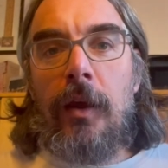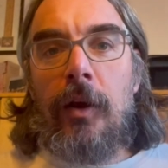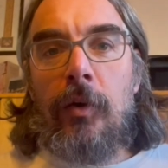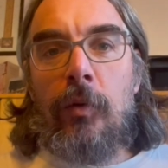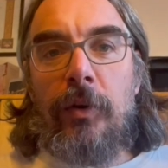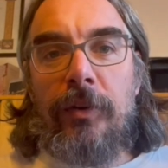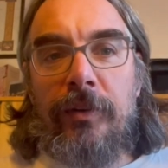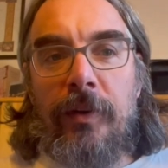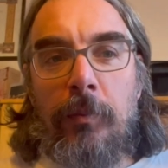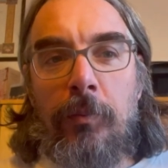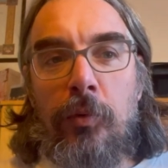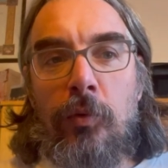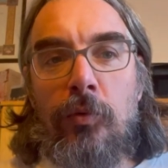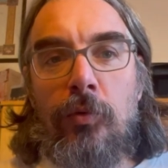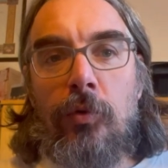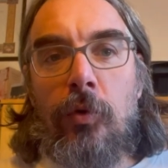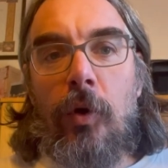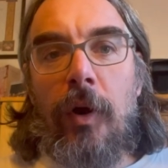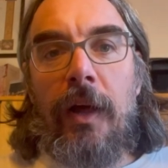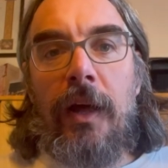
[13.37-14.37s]
Questa
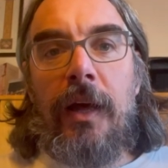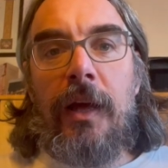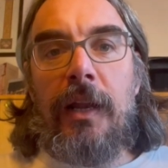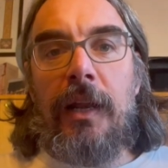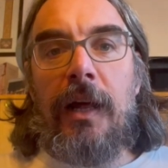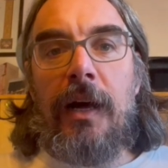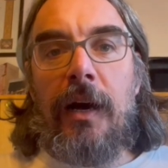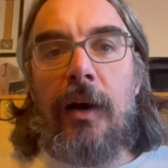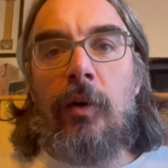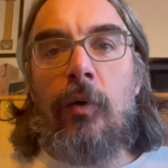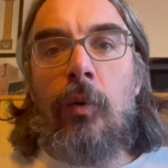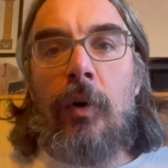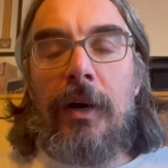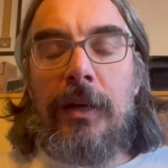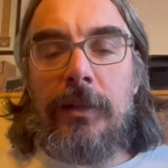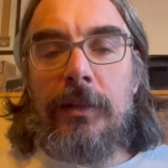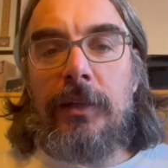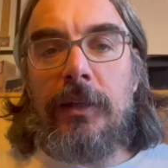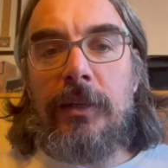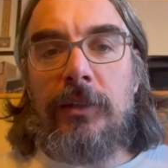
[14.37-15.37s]
appunto è la
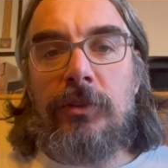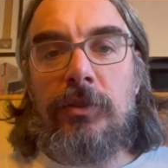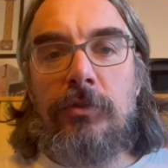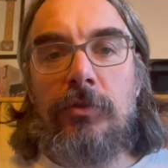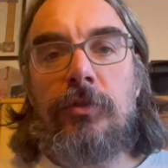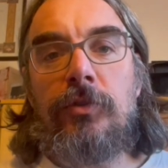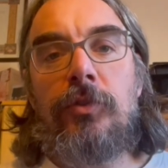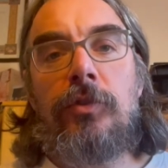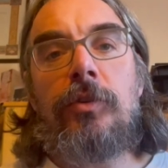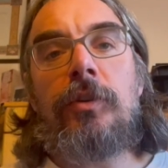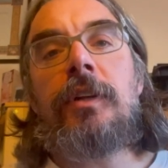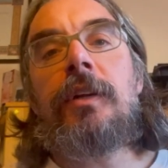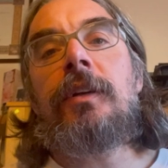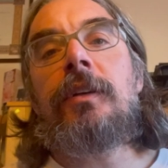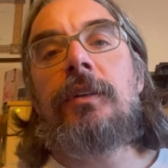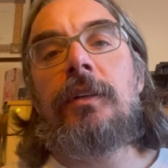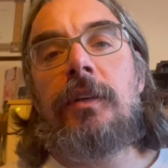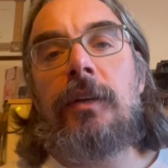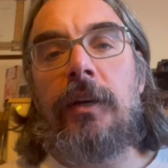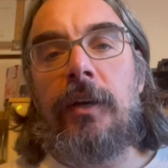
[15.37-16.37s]
quarta
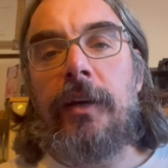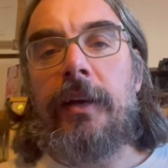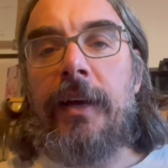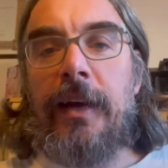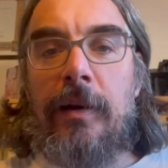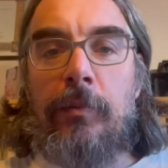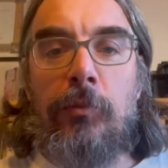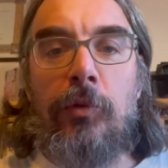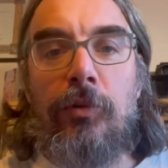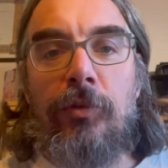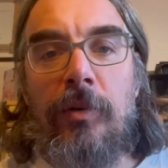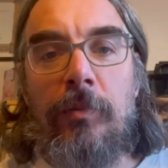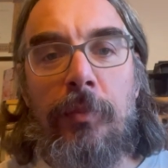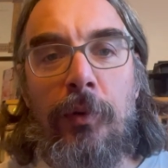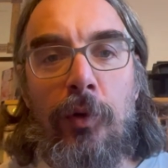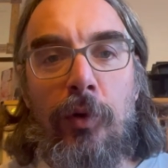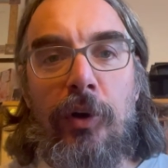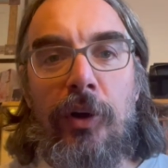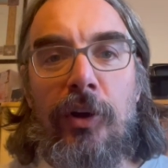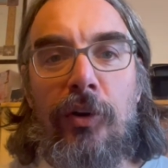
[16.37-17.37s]
recensione. Eh, cambio
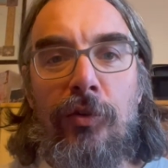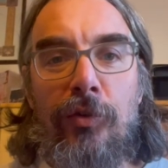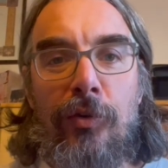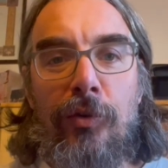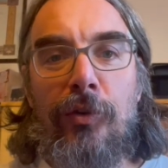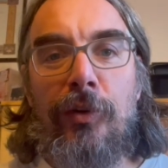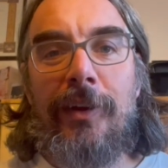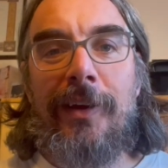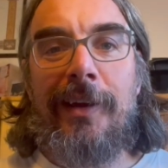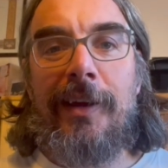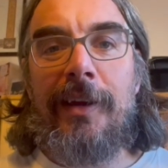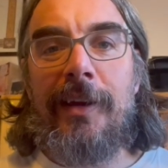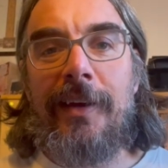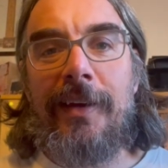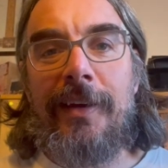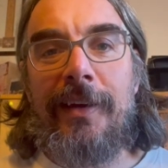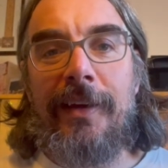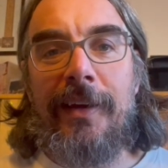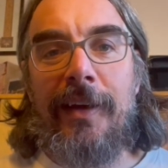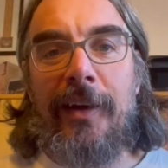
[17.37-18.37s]
sempre location e
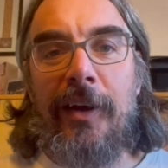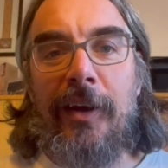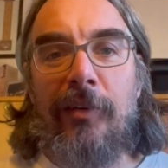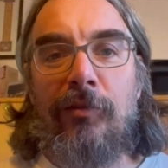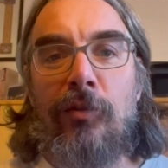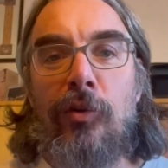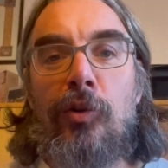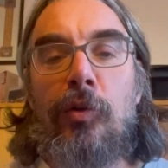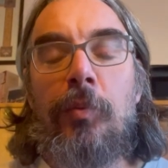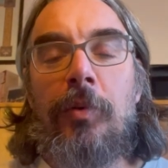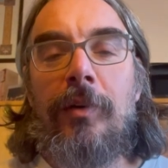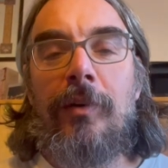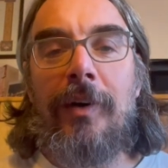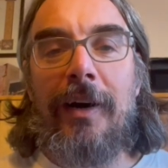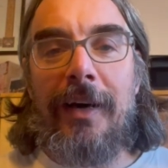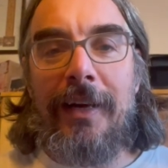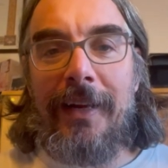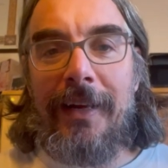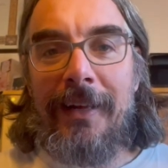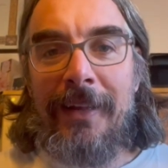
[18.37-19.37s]
eh, voglio
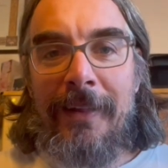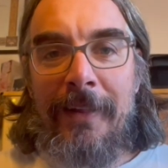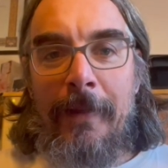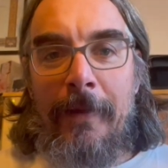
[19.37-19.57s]
provare